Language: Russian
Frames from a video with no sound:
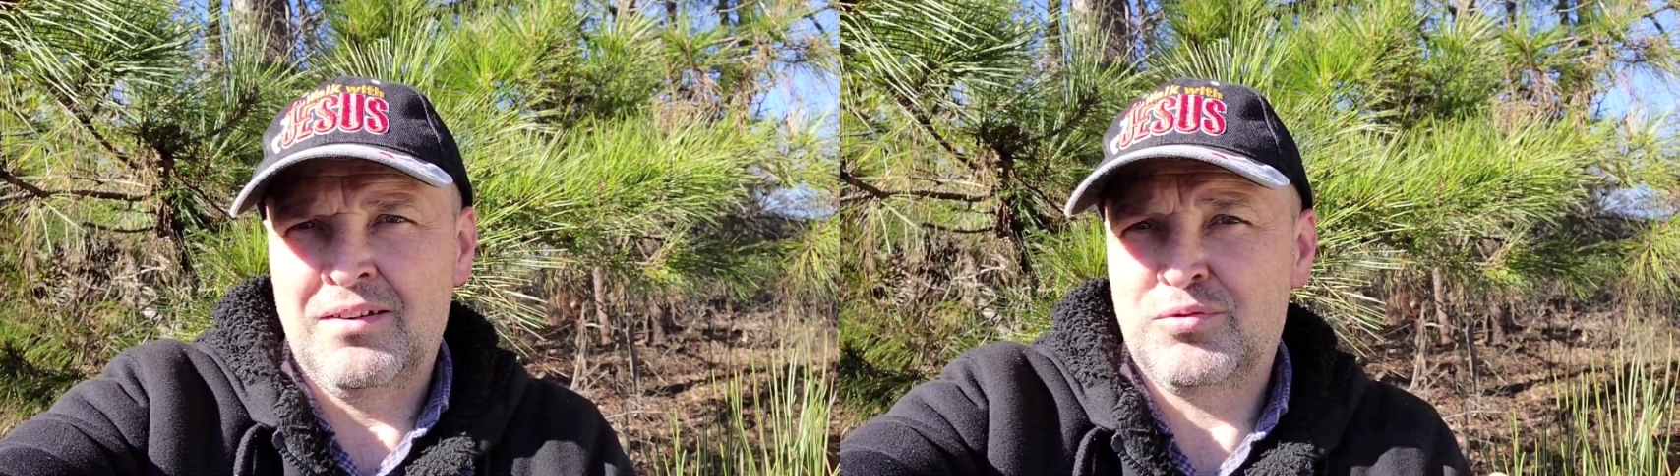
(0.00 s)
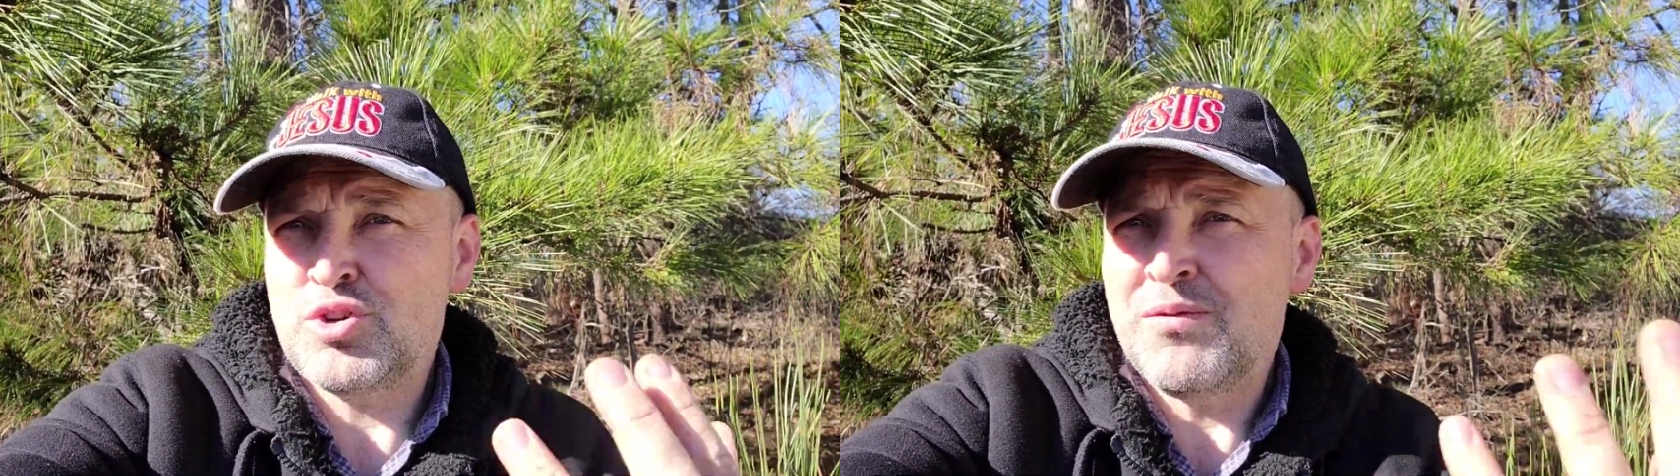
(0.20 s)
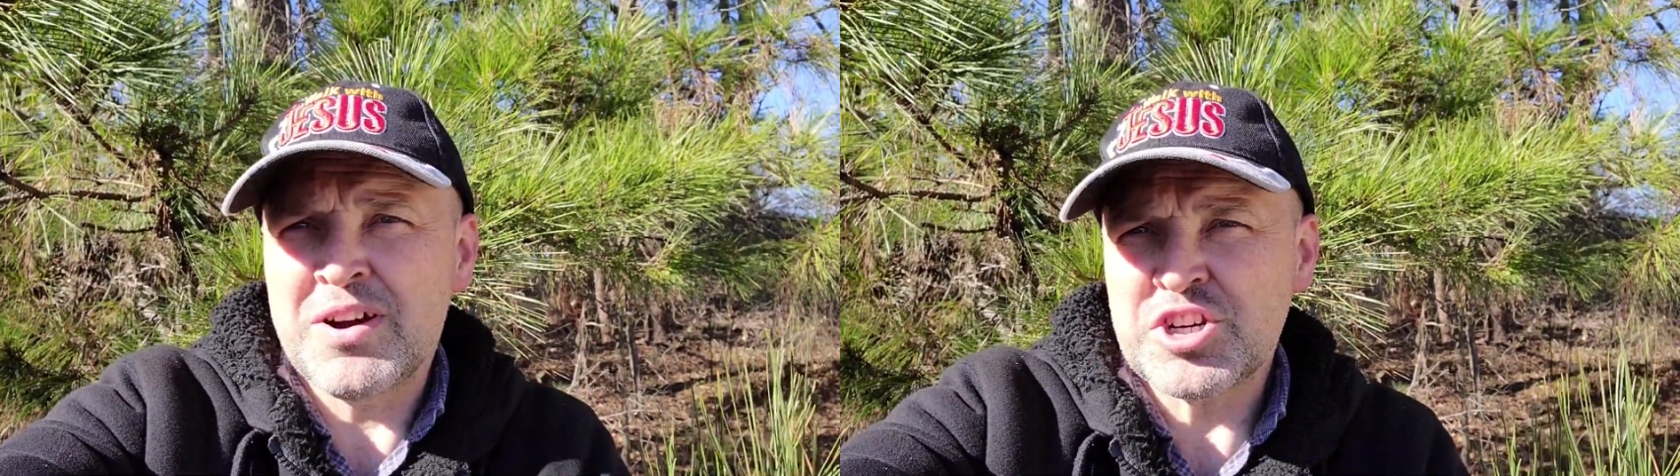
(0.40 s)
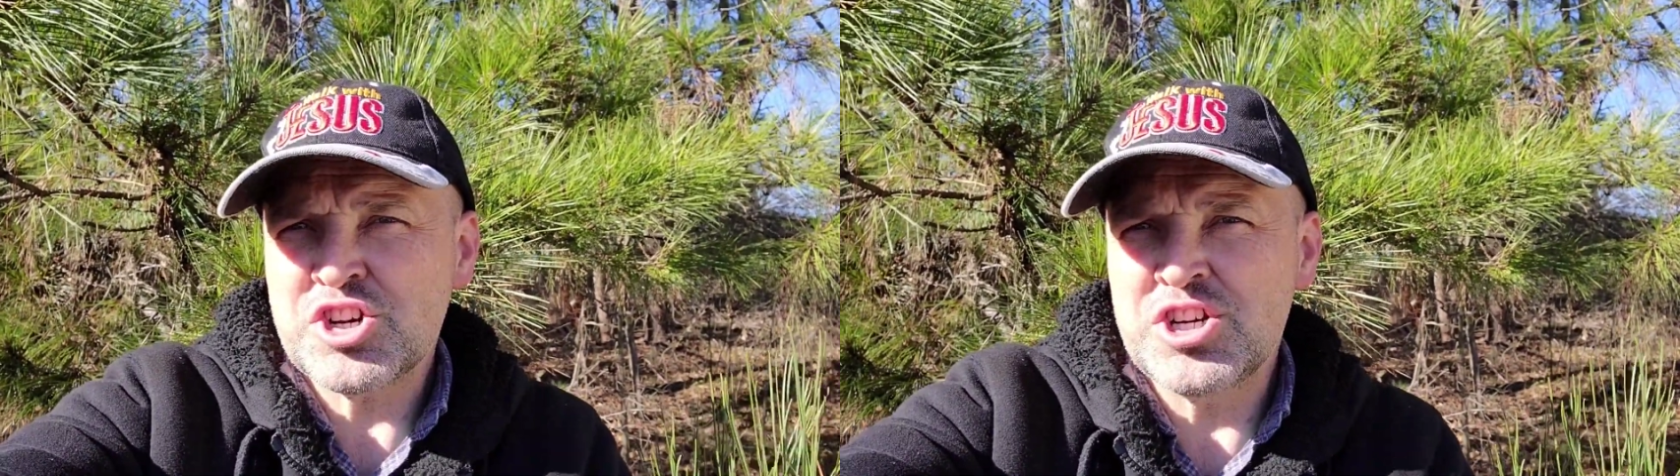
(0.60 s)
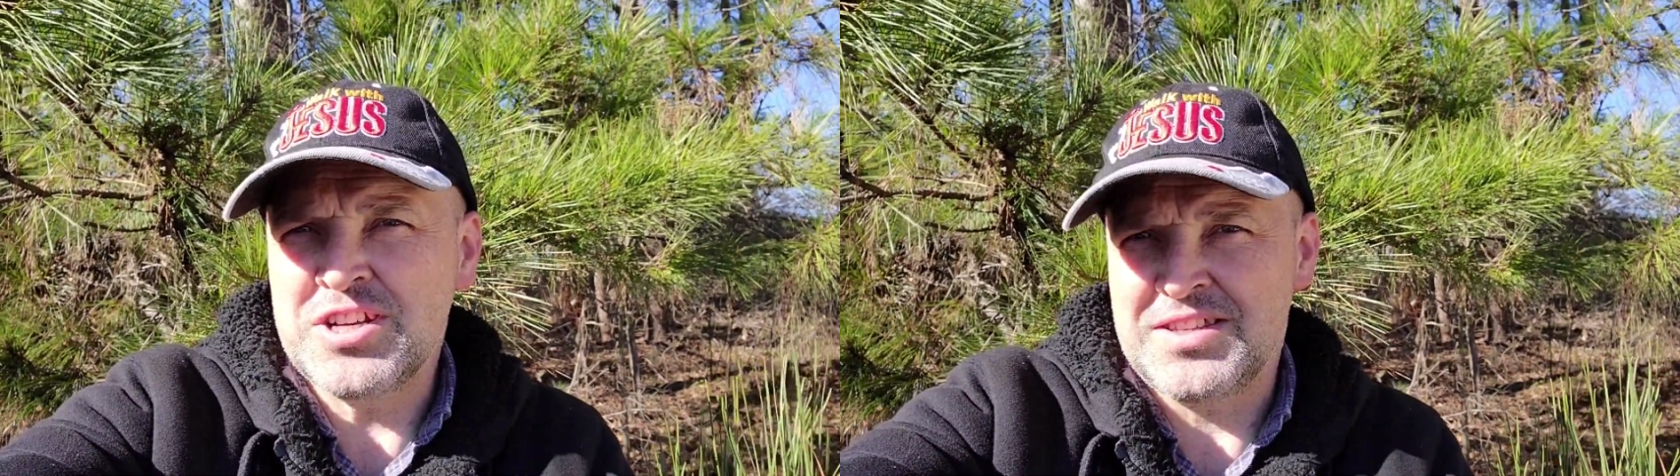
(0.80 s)
в чем ваша
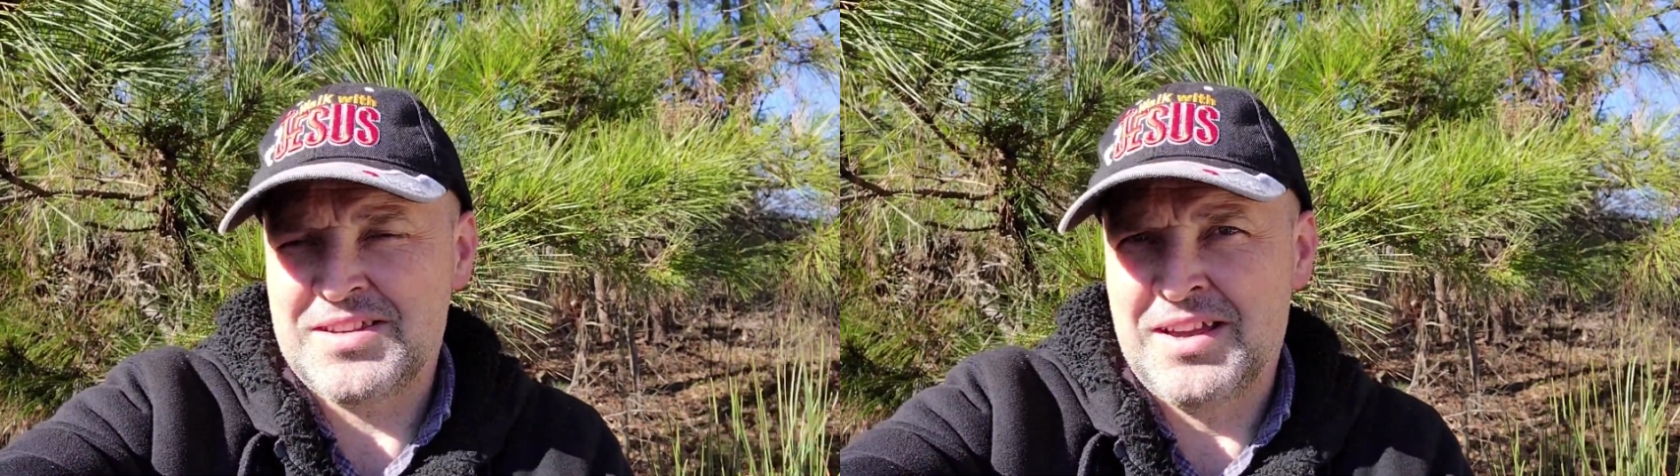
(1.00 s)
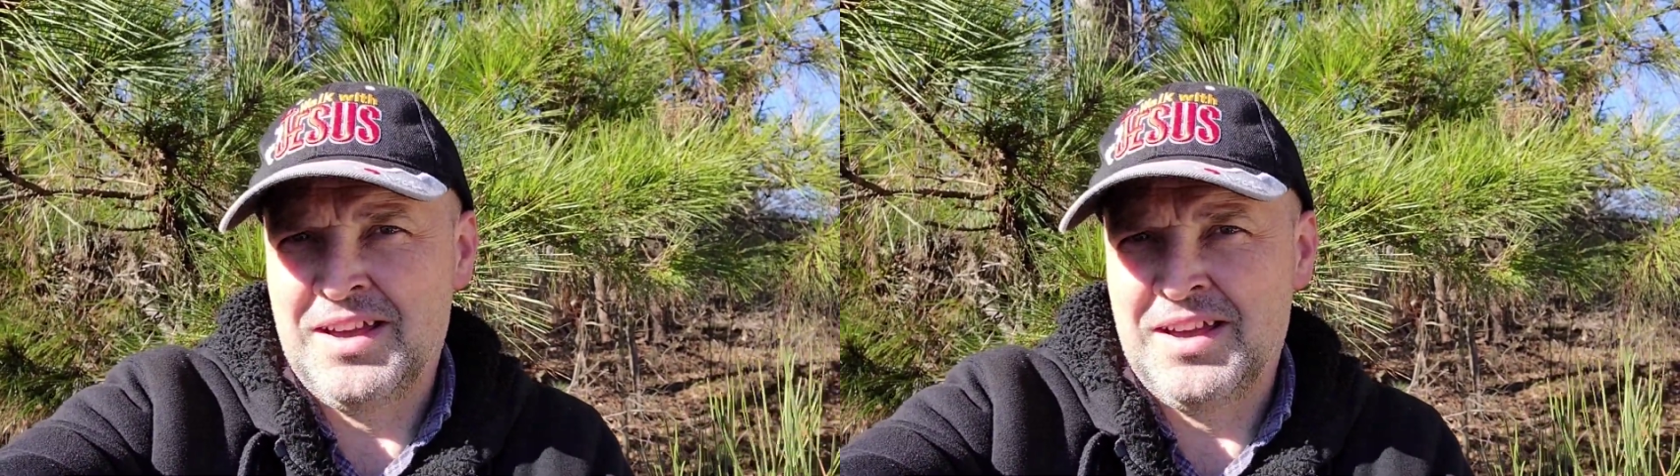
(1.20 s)
жизнь.